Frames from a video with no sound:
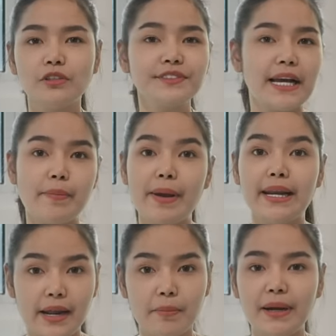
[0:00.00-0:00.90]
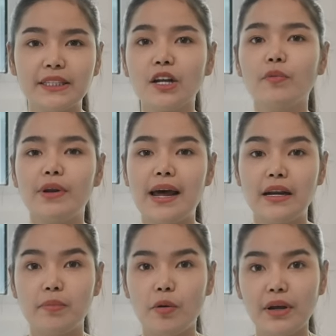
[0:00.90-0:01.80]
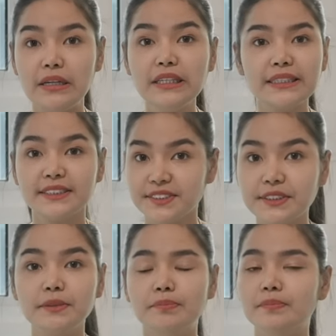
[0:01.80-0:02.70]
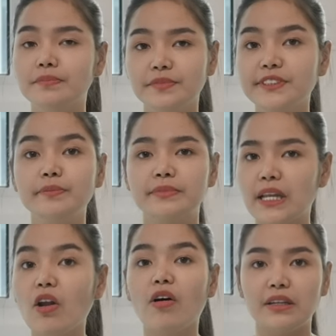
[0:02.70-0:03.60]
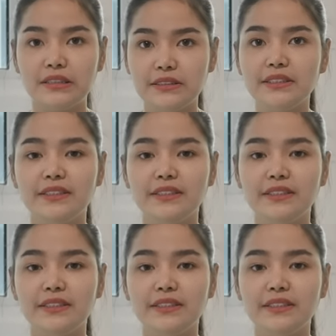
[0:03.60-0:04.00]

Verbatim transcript: ต้องใส่แผ่นอนามัยตลอดเวลาเลย เพราะว่าเลือดจะซึมซึมตลอดเลย